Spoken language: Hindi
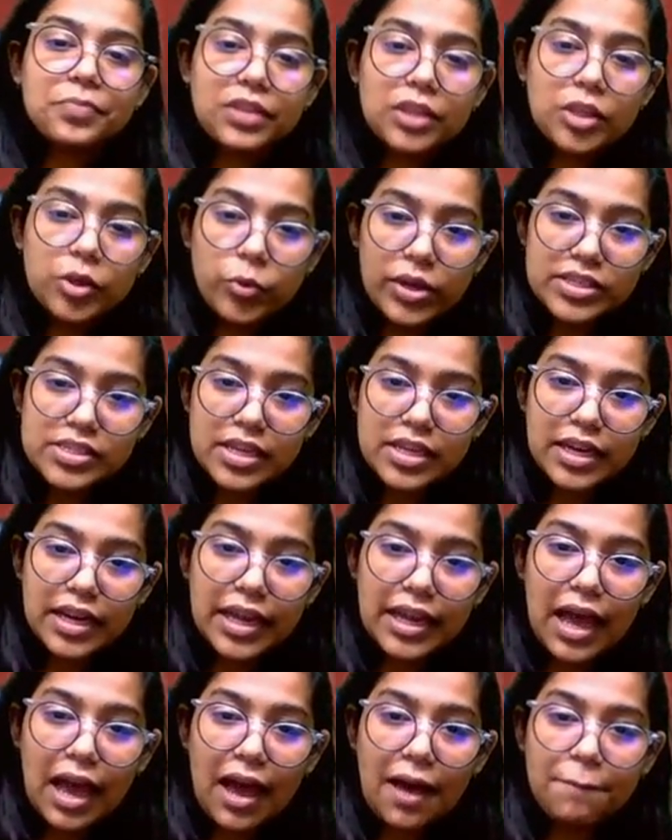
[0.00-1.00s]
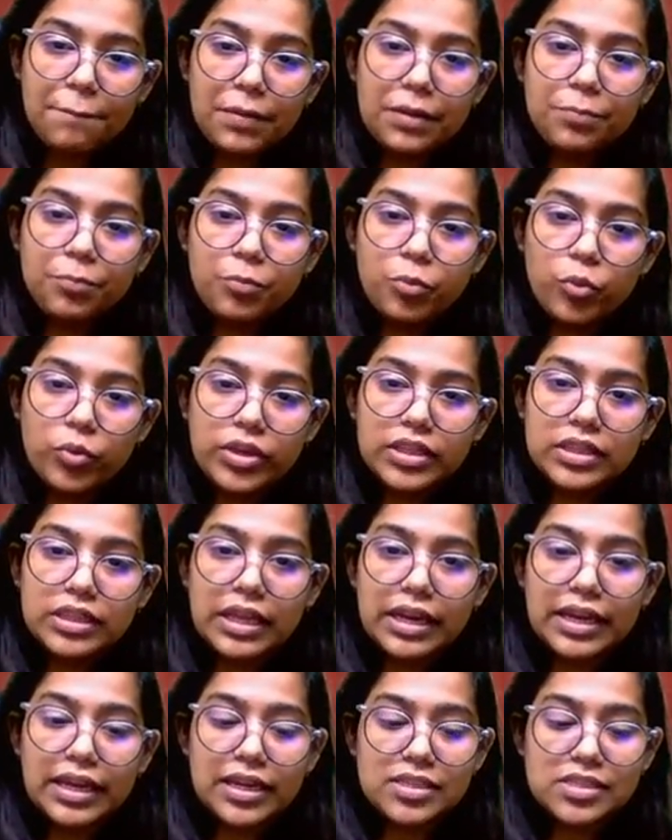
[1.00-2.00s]
यूएसए ने यहाँ पर पूरी
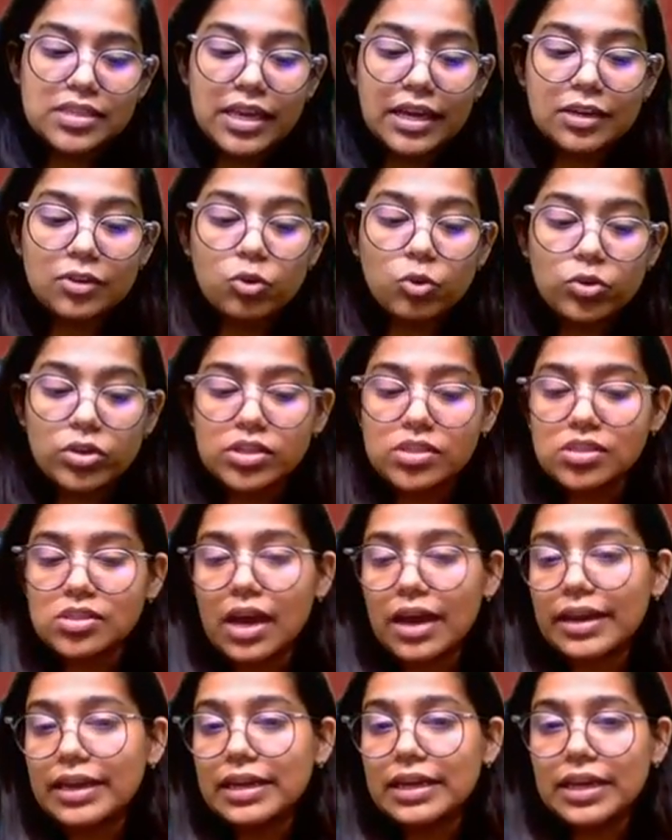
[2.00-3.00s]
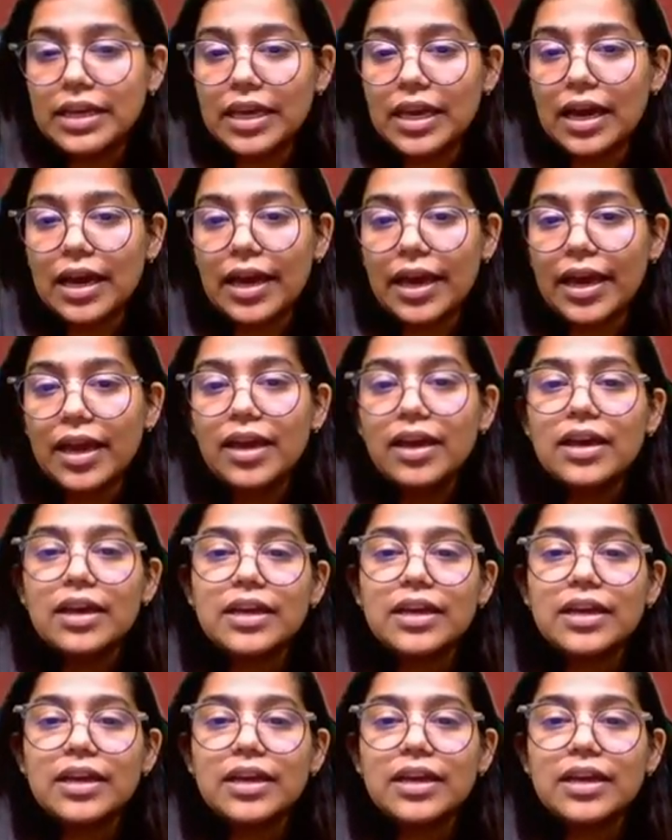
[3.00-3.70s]
तरीके से एक नोटिस जारी किया है